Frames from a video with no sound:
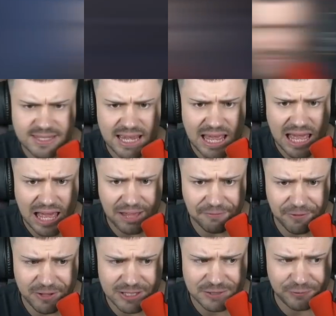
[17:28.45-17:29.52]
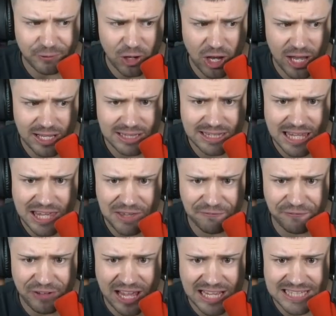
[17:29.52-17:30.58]
Servus, Freunde,
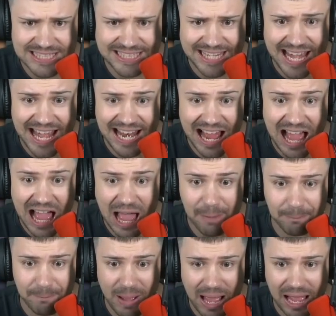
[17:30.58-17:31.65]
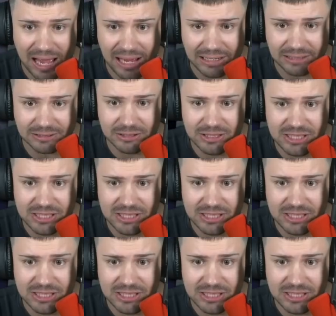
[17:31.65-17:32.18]
was geht ab, Mann?